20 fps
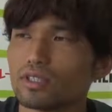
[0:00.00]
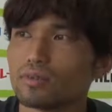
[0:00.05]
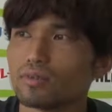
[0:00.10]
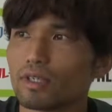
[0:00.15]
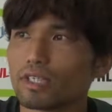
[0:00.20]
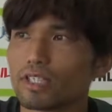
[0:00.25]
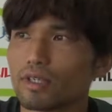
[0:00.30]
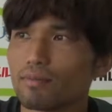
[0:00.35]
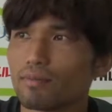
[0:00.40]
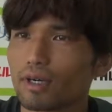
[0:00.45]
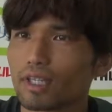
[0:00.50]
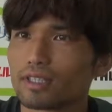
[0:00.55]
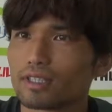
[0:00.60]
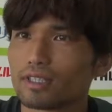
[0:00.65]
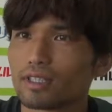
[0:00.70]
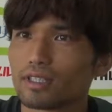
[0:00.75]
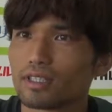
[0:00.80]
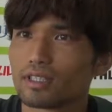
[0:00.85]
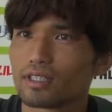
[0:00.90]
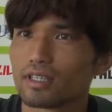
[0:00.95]
まあ、先発
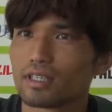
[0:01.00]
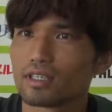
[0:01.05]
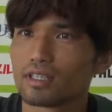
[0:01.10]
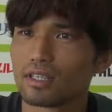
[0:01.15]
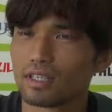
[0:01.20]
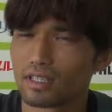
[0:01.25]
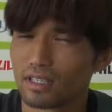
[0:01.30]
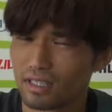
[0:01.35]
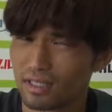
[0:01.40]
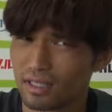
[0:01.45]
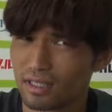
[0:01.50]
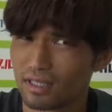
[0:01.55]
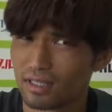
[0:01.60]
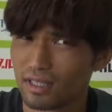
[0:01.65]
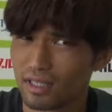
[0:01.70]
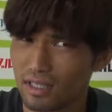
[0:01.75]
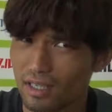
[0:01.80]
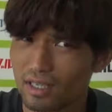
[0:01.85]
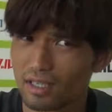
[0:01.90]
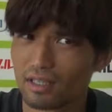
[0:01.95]
で出
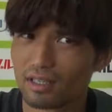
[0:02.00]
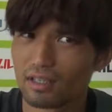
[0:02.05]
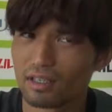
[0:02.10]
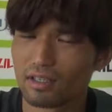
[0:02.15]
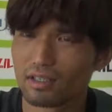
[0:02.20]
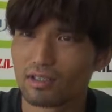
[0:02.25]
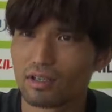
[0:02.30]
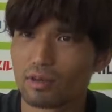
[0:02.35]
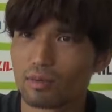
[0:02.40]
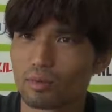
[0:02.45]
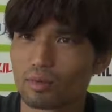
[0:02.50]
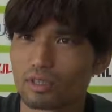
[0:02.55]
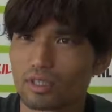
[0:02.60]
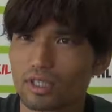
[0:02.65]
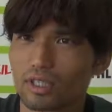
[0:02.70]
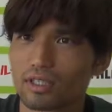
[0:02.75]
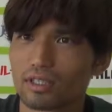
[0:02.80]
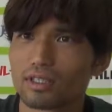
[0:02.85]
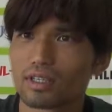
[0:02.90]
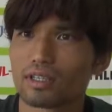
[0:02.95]
出たいっていう気持ち
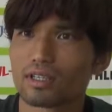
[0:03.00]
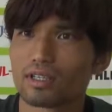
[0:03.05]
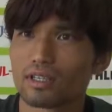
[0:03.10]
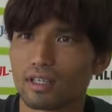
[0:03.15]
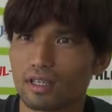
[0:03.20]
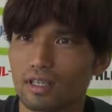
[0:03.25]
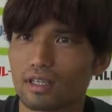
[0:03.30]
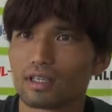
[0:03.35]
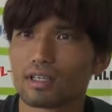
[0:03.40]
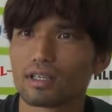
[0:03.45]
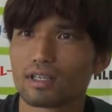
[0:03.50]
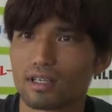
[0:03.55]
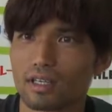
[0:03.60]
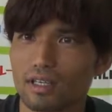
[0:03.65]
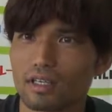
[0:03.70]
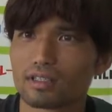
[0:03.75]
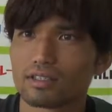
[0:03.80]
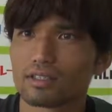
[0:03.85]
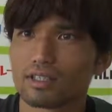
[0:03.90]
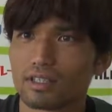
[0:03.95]
があったんで
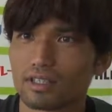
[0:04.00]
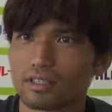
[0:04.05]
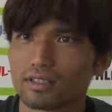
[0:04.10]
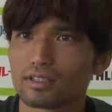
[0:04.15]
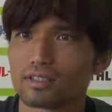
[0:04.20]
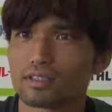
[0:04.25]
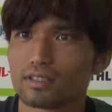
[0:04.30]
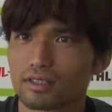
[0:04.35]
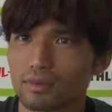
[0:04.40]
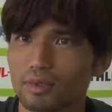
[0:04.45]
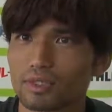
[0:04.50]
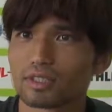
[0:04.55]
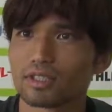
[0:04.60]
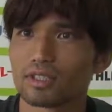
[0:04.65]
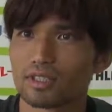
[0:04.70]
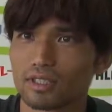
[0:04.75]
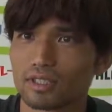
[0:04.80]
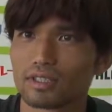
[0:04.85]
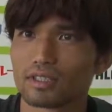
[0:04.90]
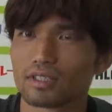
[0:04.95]
決断しまし
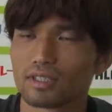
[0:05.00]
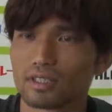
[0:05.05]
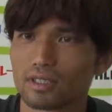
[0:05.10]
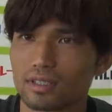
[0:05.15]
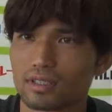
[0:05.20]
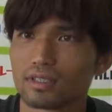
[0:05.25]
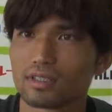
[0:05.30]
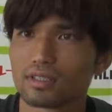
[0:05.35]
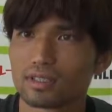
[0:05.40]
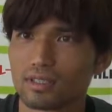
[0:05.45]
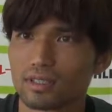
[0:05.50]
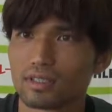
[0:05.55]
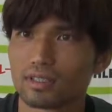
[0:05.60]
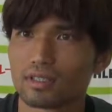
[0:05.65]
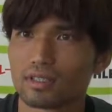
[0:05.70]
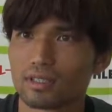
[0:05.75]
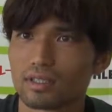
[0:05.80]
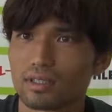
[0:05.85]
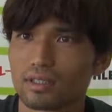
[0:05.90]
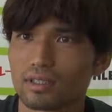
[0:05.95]
た、うん、
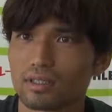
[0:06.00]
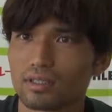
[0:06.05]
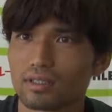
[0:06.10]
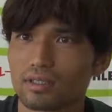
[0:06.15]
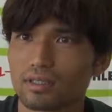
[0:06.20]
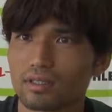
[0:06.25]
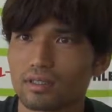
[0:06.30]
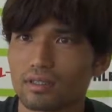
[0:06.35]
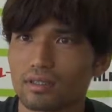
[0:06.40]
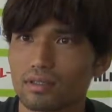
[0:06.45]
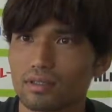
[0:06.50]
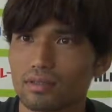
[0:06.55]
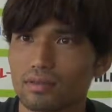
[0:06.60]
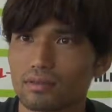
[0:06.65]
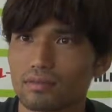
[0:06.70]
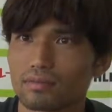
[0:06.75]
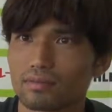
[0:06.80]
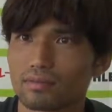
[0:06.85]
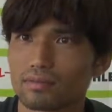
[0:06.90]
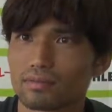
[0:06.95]
J3 どう
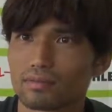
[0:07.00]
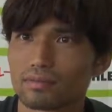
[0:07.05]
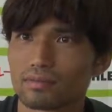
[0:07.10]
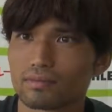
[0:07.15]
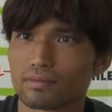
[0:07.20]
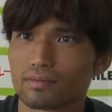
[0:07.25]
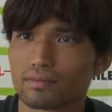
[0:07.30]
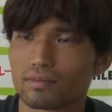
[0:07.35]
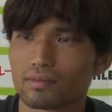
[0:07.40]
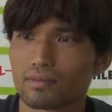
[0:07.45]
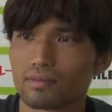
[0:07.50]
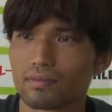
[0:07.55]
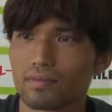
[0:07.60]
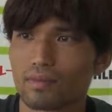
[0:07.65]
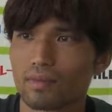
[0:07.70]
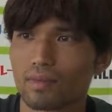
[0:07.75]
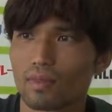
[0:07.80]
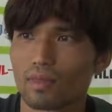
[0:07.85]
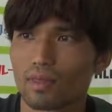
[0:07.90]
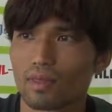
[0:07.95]
でしたか今季
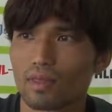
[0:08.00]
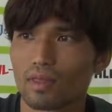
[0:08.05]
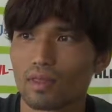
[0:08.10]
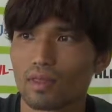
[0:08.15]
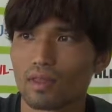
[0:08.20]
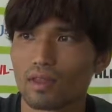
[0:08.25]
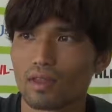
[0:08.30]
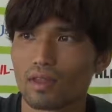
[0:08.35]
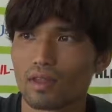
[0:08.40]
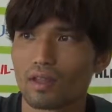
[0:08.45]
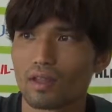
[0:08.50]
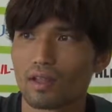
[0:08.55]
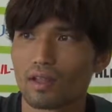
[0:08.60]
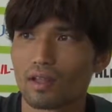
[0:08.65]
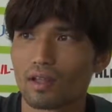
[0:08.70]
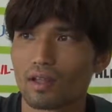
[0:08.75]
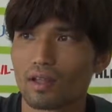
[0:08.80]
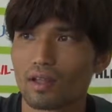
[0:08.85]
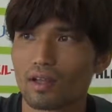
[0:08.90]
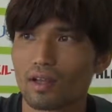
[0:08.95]
から参加してまし
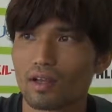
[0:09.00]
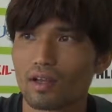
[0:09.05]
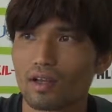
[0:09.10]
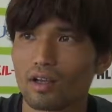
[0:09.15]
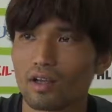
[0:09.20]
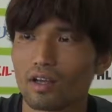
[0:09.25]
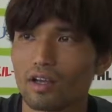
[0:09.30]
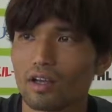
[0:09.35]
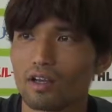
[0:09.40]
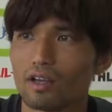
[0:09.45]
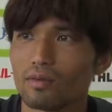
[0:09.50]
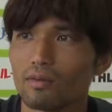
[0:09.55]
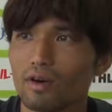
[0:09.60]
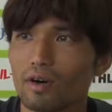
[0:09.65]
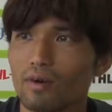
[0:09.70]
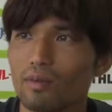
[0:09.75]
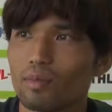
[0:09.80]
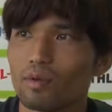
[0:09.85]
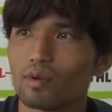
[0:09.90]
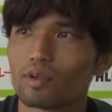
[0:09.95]
たけれども、
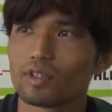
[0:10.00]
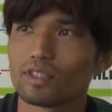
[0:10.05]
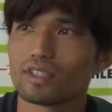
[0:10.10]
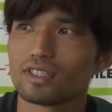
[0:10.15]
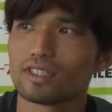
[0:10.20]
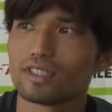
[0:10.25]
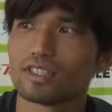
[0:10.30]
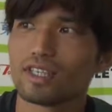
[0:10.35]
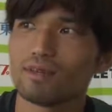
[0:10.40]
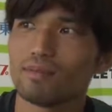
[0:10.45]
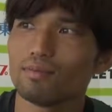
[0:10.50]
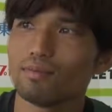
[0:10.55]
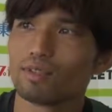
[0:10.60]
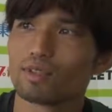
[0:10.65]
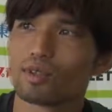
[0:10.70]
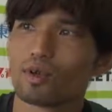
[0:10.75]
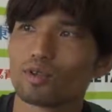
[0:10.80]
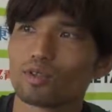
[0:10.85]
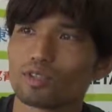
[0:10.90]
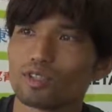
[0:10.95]
まあ、僕自身全
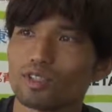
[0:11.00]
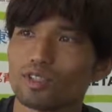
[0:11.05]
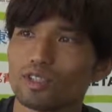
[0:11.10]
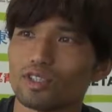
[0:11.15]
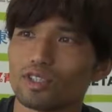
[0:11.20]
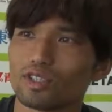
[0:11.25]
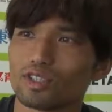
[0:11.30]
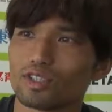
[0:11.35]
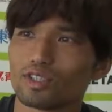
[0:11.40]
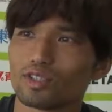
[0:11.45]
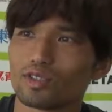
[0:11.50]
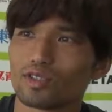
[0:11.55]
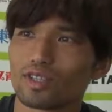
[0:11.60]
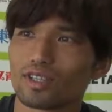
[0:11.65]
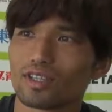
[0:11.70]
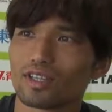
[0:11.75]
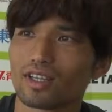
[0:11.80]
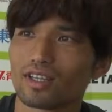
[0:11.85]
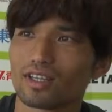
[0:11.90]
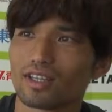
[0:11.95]
部途中出場
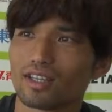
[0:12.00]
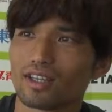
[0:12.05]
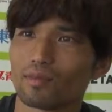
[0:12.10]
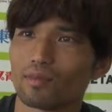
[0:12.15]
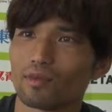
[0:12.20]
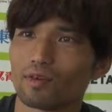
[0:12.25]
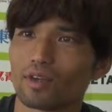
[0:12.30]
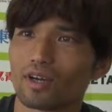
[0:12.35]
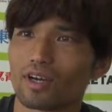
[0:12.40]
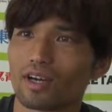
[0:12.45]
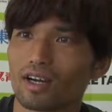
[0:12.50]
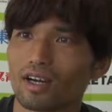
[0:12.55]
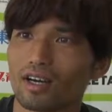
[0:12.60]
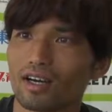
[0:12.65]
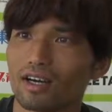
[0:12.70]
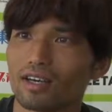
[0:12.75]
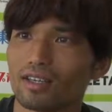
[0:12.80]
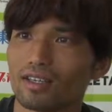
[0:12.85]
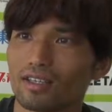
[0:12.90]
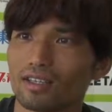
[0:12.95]
だったんでもうなんか、
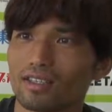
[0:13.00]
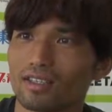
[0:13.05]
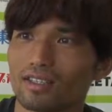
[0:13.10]
うん